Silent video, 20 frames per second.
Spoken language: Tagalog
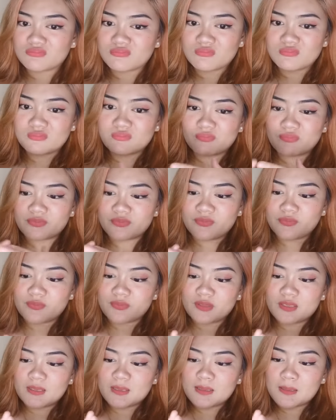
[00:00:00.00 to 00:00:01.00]
Are you
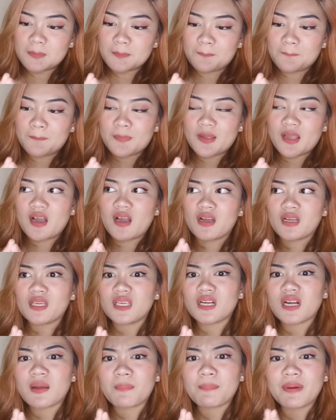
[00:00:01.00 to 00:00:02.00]
joking me? Ang
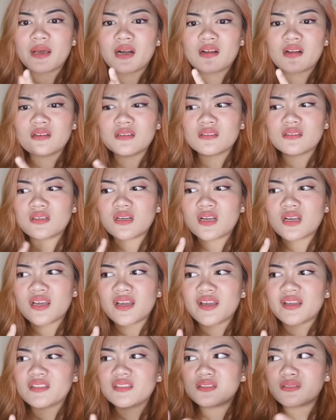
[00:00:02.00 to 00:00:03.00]
hirap, parang
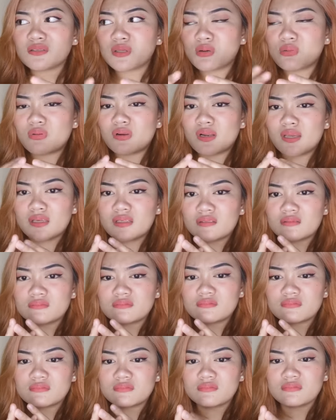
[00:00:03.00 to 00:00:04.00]
nag-edit ako like
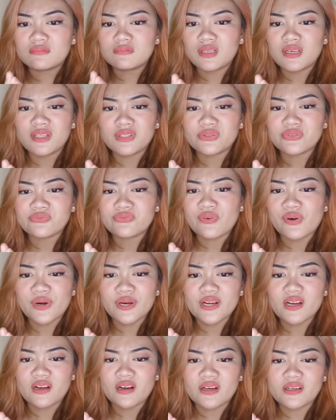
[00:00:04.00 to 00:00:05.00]
3 to
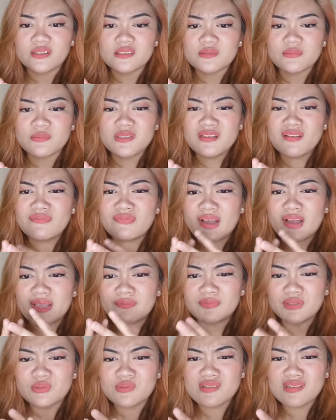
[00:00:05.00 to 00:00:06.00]
4 hours, minsan
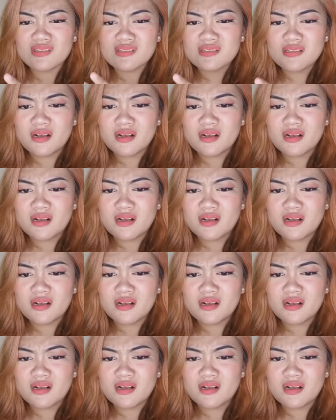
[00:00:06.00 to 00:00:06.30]
5 to 6